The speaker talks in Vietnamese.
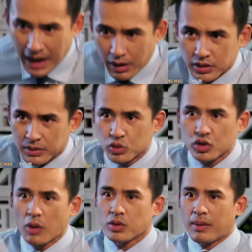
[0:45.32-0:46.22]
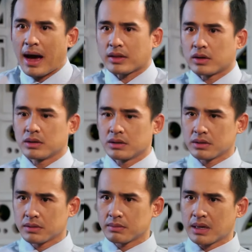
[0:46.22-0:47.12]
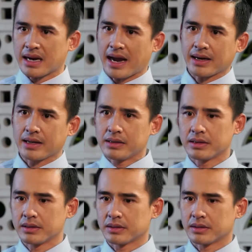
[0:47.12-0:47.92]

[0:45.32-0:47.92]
má cũng chỉ muốn tốt cho ba thôi bà ráng đi